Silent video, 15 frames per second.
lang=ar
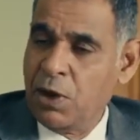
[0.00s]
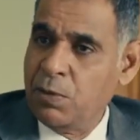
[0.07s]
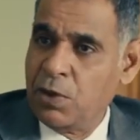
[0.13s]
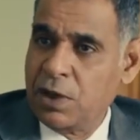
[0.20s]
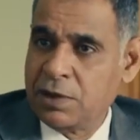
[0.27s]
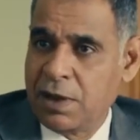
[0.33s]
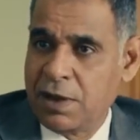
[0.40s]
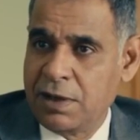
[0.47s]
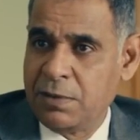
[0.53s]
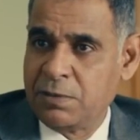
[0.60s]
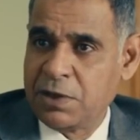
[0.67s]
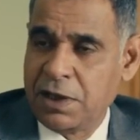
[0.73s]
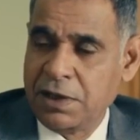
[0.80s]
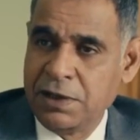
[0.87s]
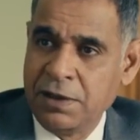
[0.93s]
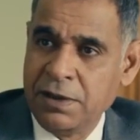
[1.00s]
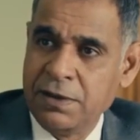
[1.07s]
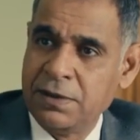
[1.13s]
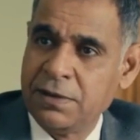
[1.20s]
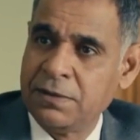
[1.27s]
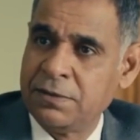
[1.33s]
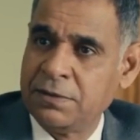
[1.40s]
هم آه، ولاد حرام
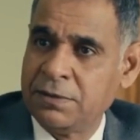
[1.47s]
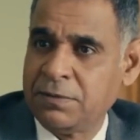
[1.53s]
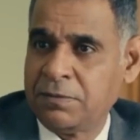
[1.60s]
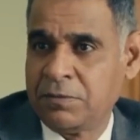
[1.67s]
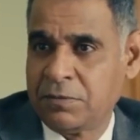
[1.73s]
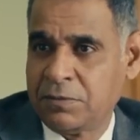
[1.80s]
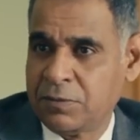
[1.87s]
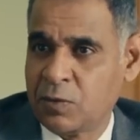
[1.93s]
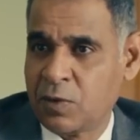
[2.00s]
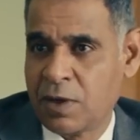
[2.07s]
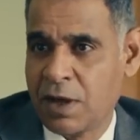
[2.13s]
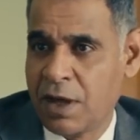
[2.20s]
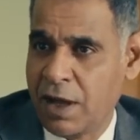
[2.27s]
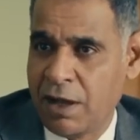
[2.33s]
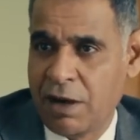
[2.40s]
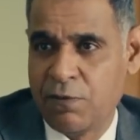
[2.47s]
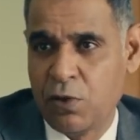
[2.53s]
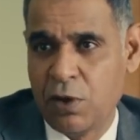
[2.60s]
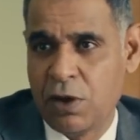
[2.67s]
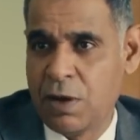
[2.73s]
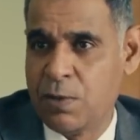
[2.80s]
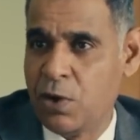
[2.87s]
صحيح
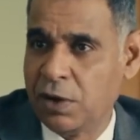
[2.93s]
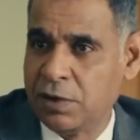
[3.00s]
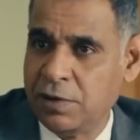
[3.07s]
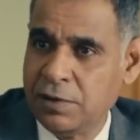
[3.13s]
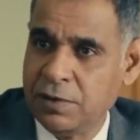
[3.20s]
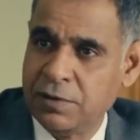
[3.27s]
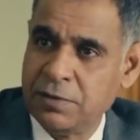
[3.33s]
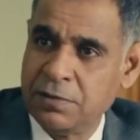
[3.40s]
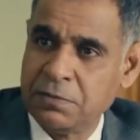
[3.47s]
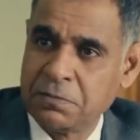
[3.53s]
هيعرفوا يهربوا اكيد